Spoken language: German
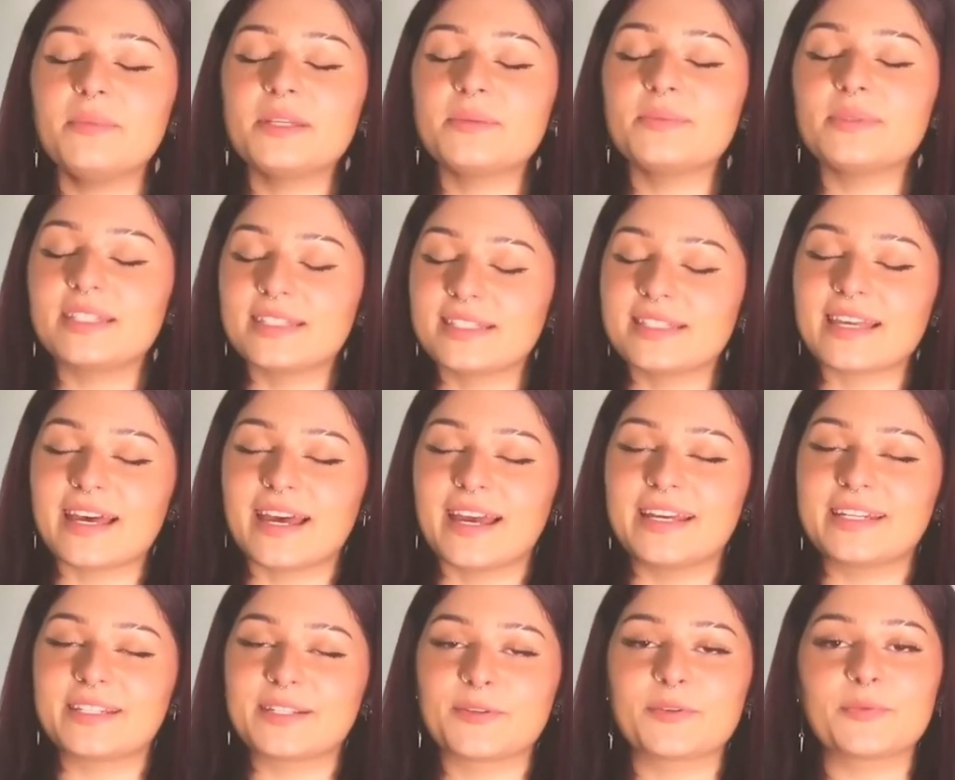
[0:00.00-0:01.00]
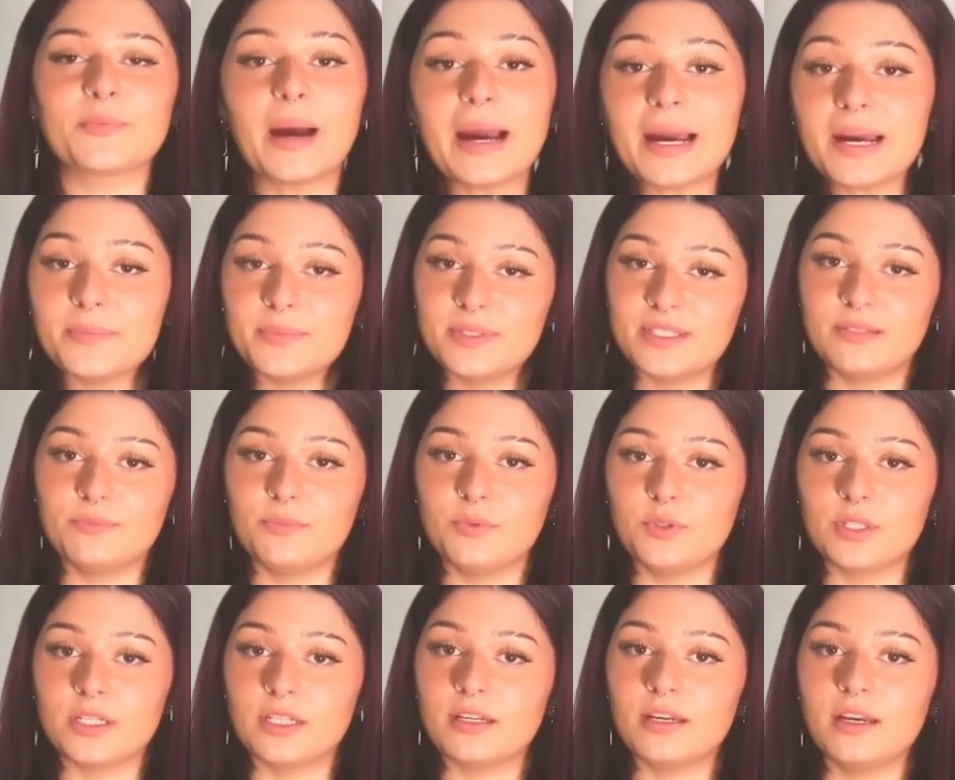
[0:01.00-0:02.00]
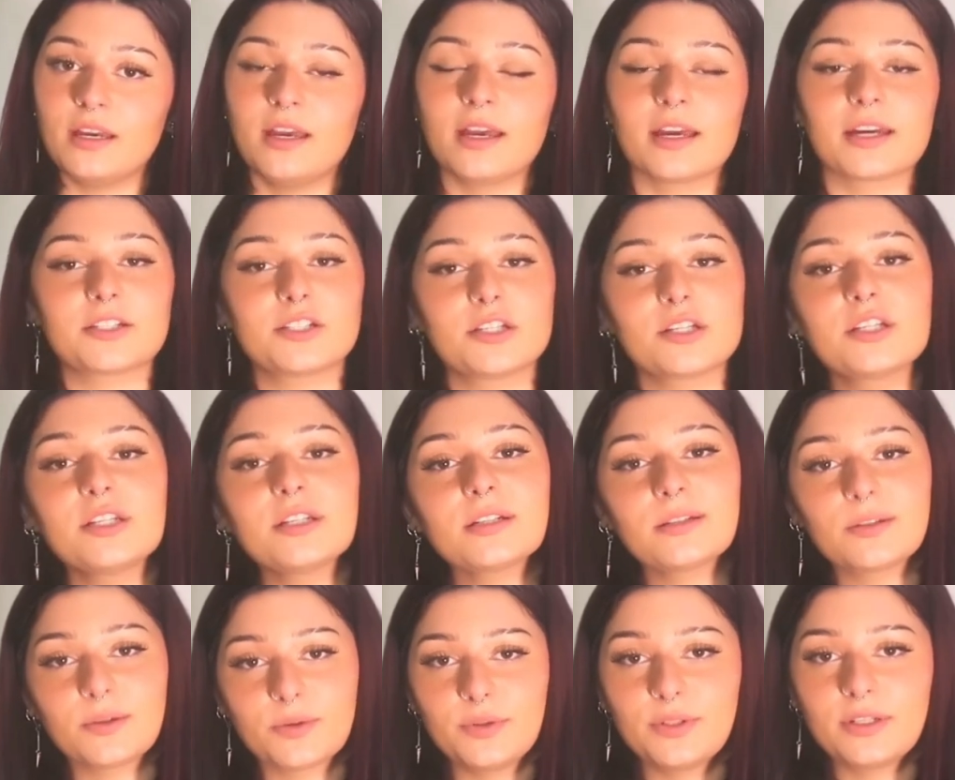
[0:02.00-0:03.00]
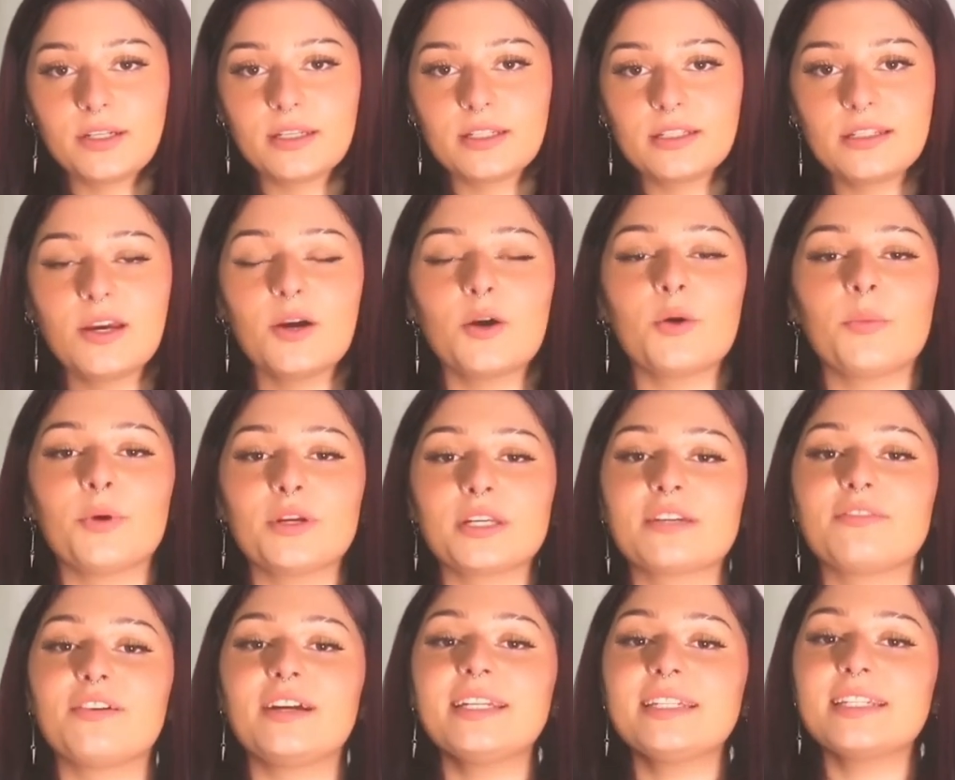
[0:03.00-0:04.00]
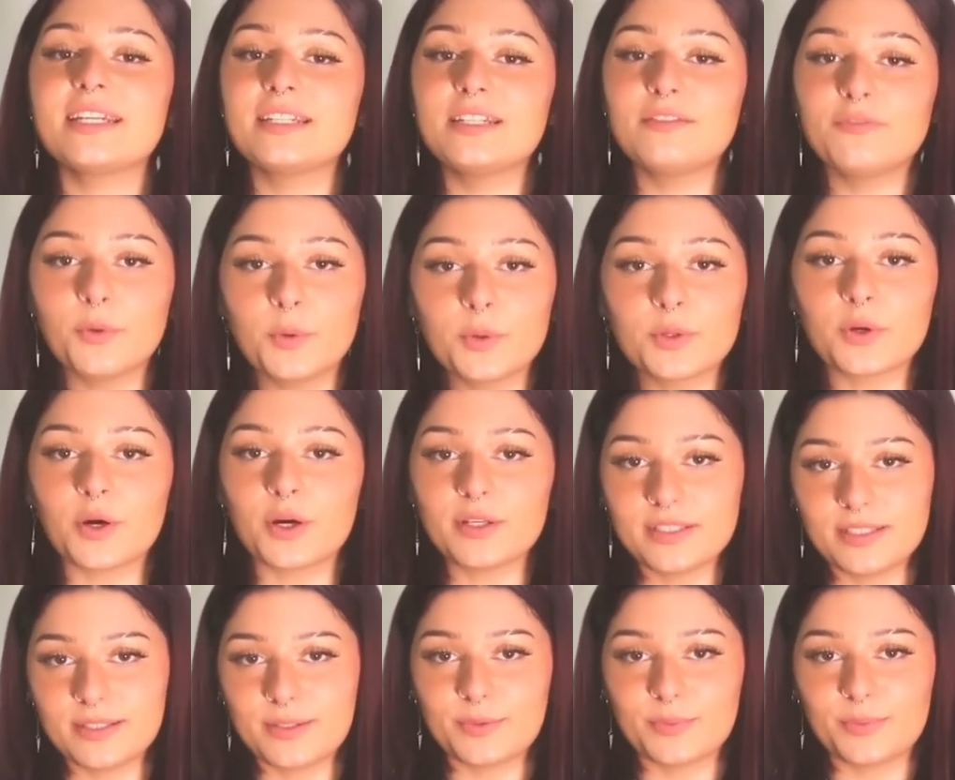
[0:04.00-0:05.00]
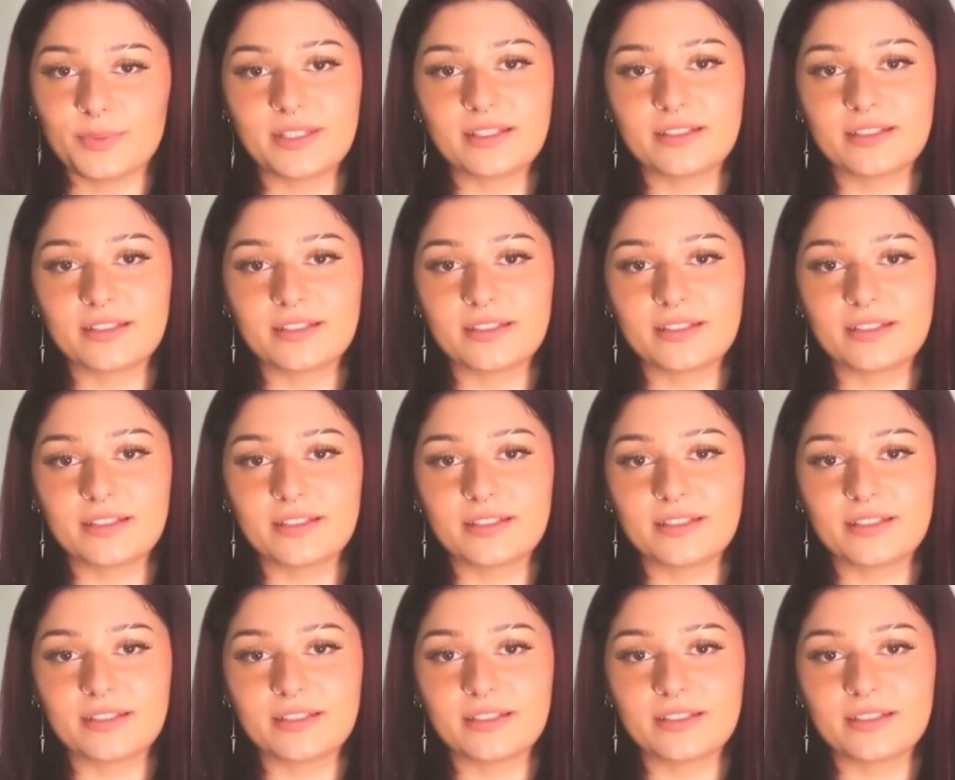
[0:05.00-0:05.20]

nehme ich mir die Zeit und mache mir die Mühe, recherchiere gründlich, um euch qualitativ hohen Content zu